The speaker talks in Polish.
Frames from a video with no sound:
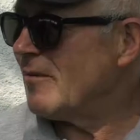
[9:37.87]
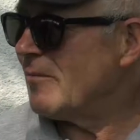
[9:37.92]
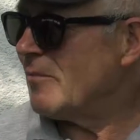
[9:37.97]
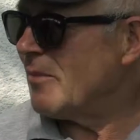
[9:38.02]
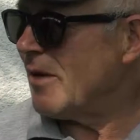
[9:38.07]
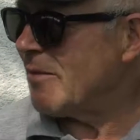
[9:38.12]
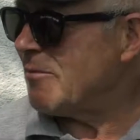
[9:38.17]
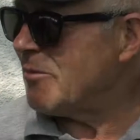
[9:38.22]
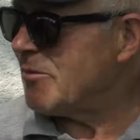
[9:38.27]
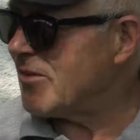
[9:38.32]

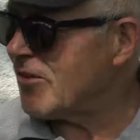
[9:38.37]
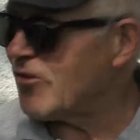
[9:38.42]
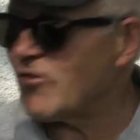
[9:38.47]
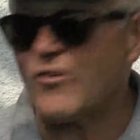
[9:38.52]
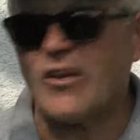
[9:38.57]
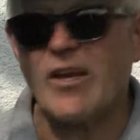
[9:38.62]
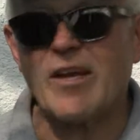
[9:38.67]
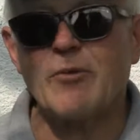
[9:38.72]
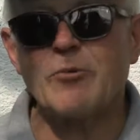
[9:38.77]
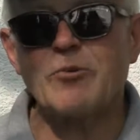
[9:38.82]
Bo jakbym
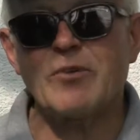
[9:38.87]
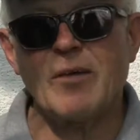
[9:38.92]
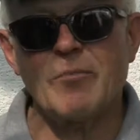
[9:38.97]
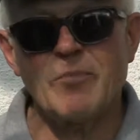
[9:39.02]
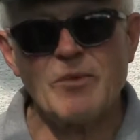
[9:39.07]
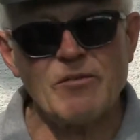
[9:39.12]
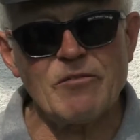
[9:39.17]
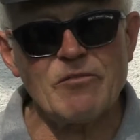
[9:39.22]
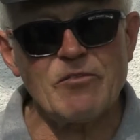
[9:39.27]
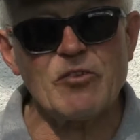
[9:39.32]
zaszczekał, to ja
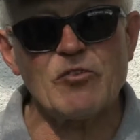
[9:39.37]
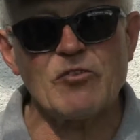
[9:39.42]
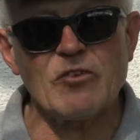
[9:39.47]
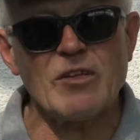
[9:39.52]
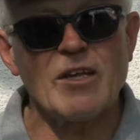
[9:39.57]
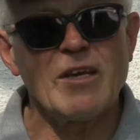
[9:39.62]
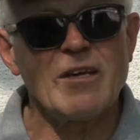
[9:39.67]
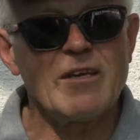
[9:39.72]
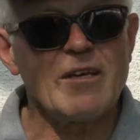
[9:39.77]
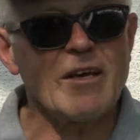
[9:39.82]
bym
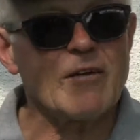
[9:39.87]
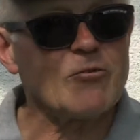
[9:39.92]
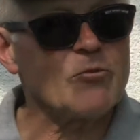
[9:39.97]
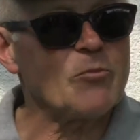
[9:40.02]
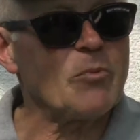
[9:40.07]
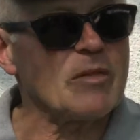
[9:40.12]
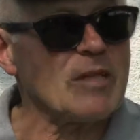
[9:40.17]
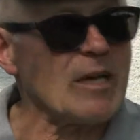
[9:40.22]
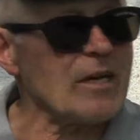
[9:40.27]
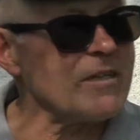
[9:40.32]
wyszedł, jakąś
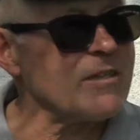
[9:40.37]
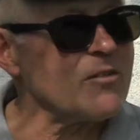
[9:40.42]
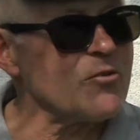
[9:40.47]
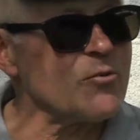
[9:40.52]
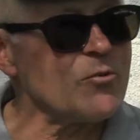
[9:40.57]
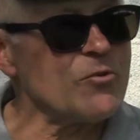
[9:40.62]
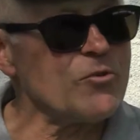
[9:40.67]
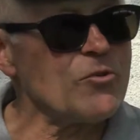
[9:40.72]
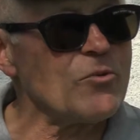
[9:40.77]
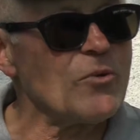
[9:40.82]
petardę
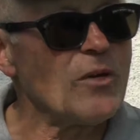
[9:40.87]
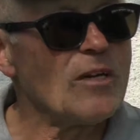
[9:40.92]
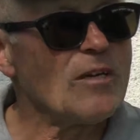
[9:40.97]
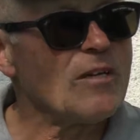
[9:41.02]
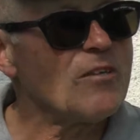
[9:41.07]
rzucił,